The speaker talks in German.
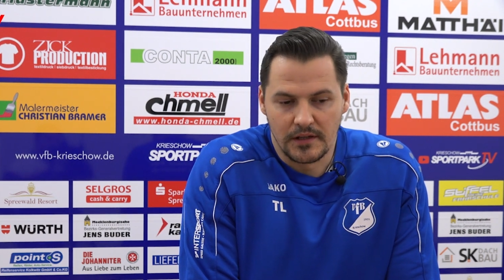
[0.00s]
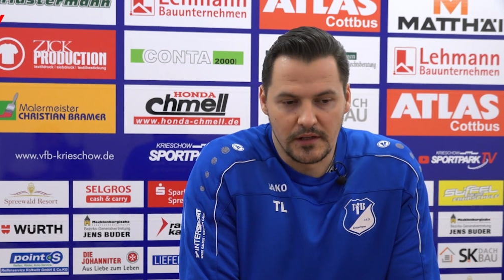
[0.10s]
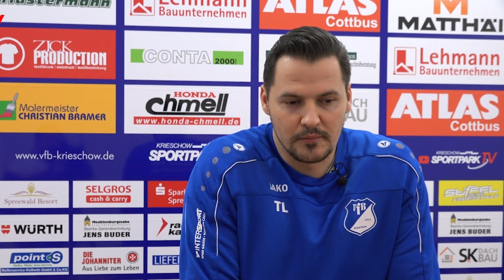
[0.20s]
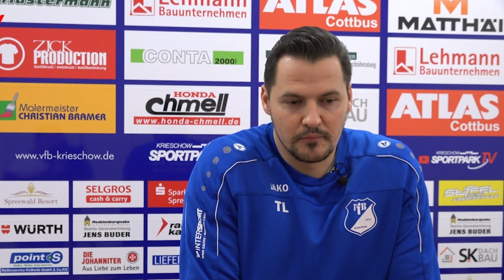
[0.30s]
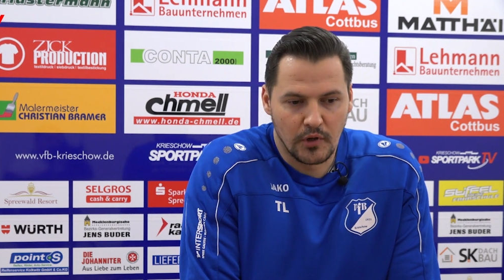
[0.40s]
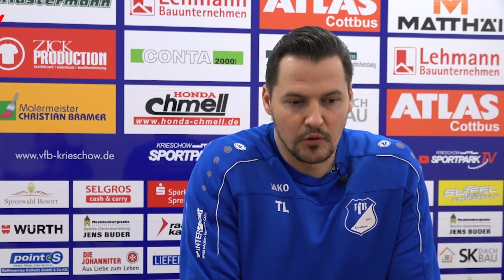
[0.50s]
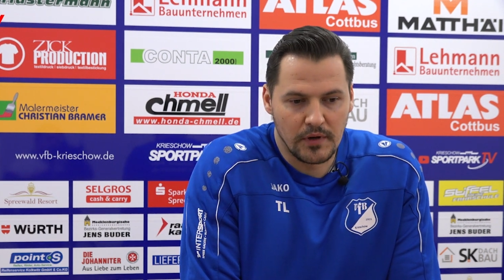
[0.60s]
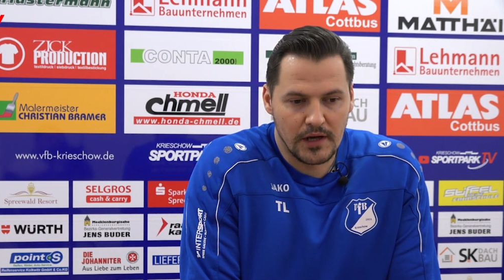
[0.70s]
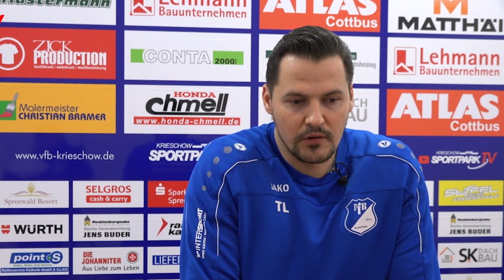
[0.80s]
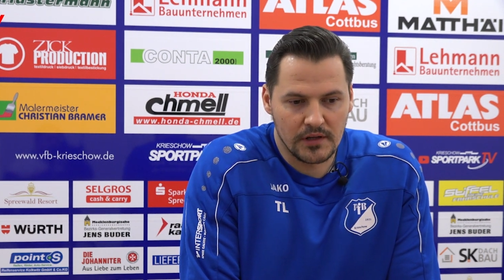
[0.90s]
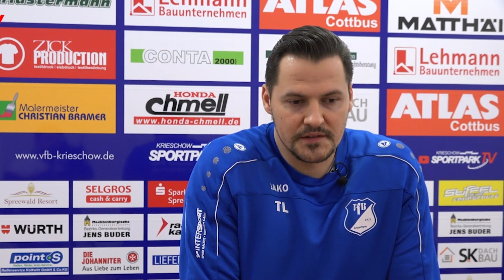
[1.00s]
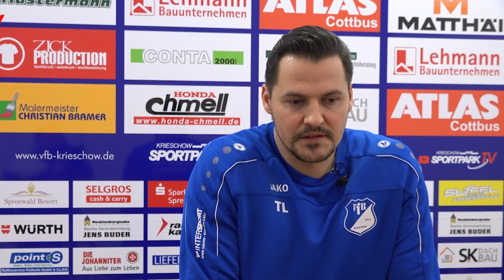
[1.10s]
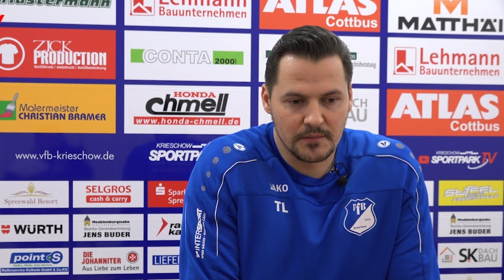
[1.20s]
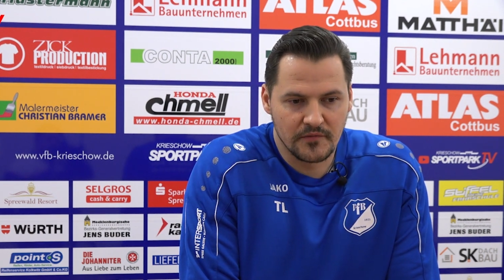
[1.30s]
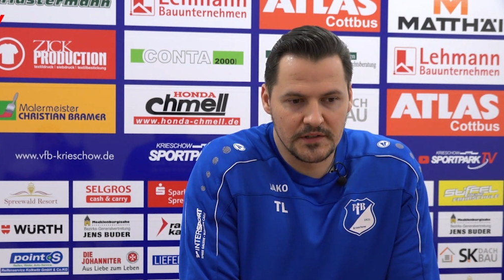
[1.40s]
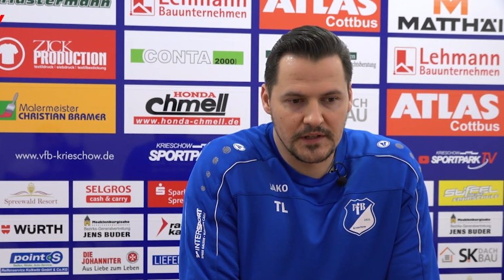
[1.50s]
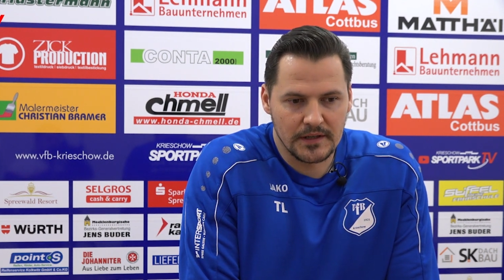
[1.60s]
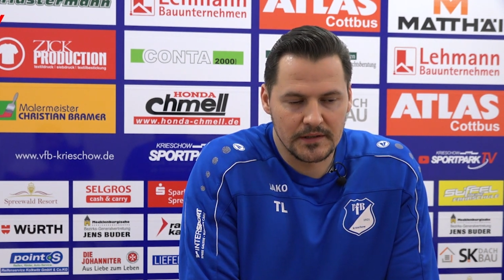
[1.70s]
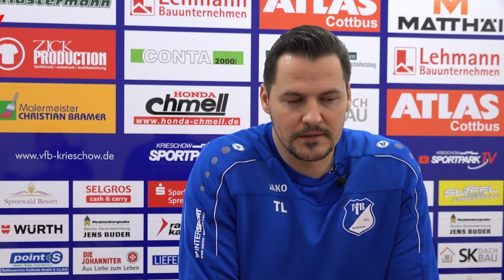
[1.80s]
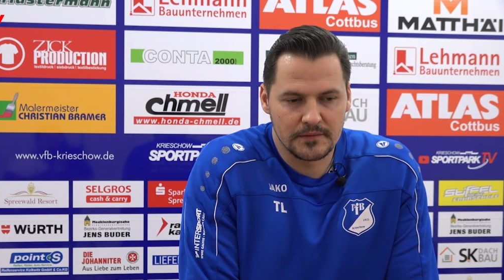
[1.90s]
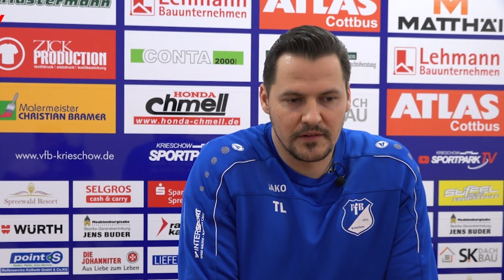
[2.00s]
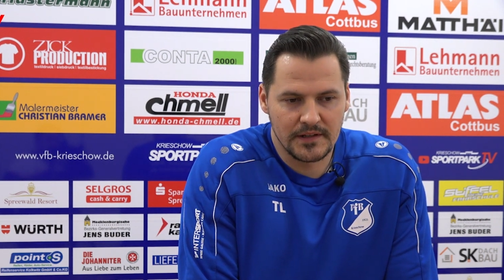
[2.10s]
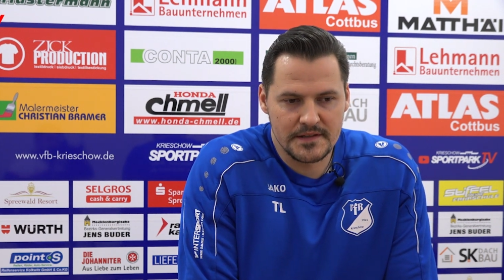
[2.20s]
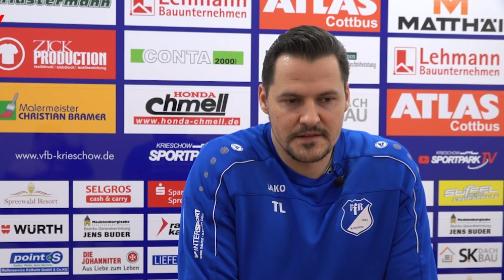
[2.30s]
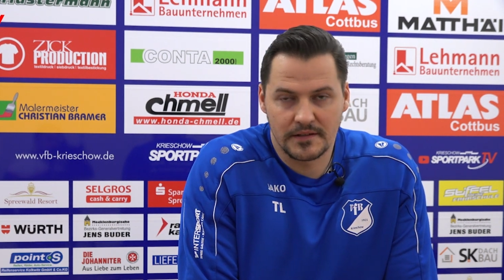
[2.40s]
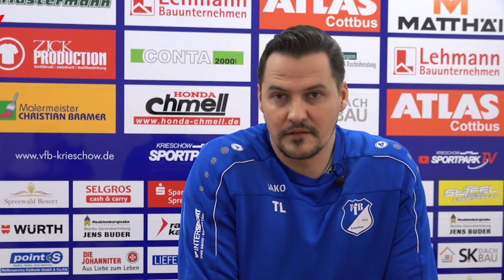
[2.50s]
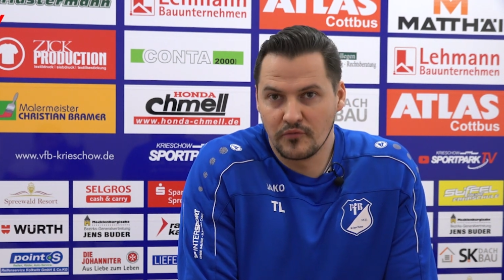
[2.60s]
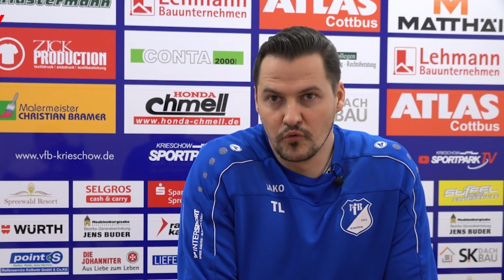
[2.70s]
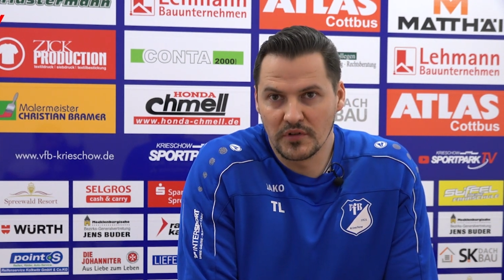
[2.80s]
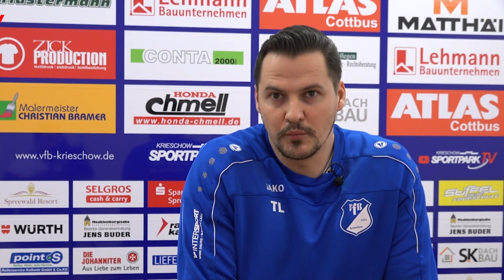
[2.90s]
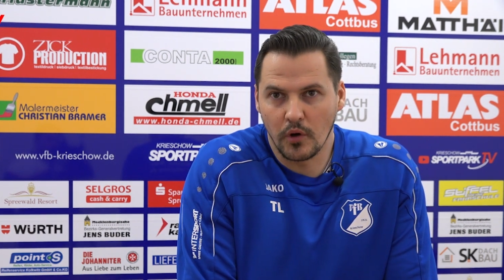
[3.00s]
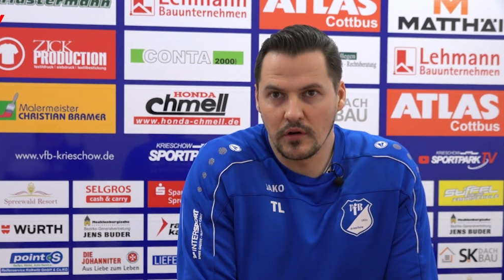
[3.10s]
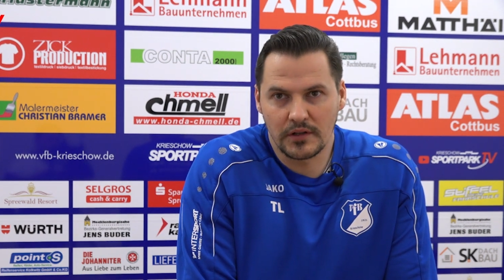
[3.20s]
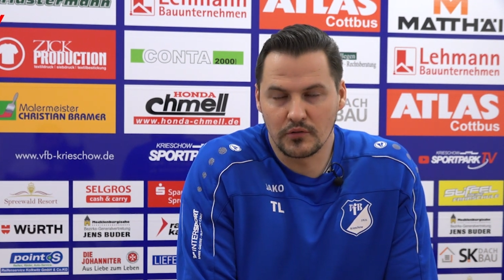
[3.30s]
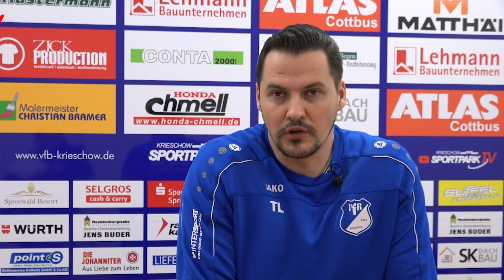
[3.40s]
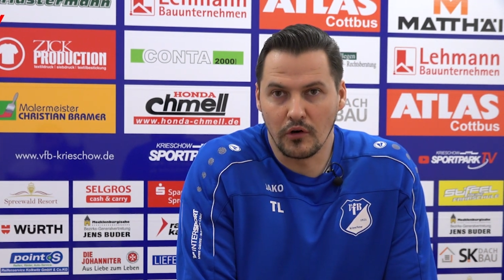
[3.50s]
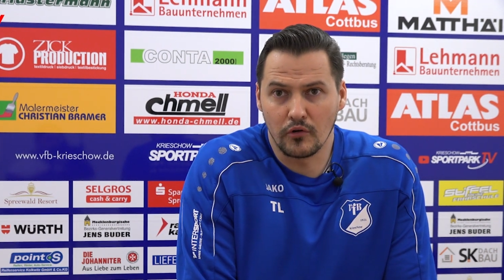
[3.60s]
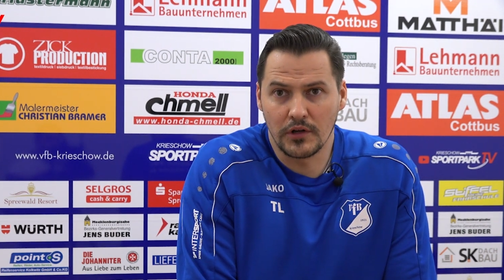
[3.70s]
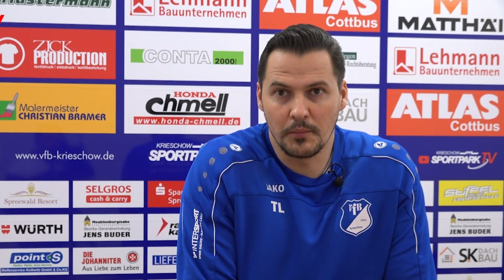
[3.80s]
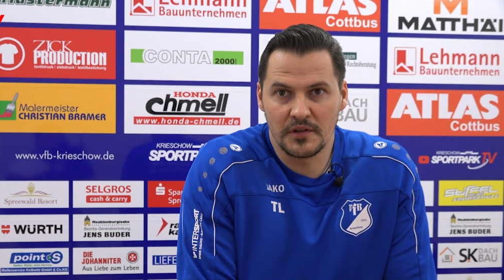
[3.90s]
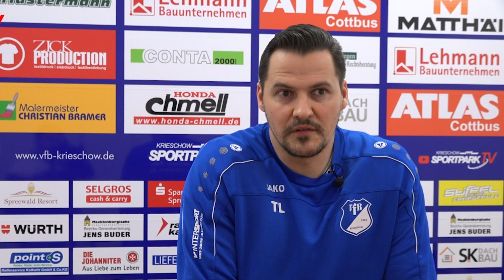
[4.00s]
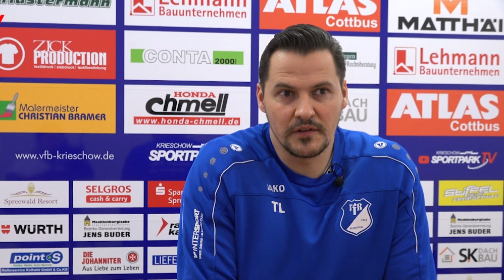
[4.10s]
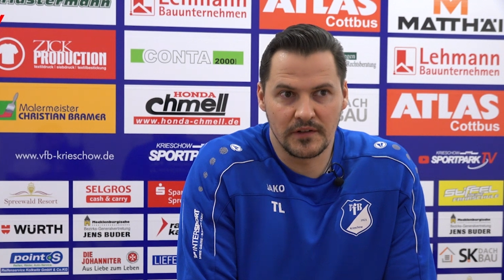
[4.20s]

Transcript: Ähm, Paul Palo hatte sich im Winter äh, verletzt, hat den Fuß gebrochen, der tut auch unheimlich weh.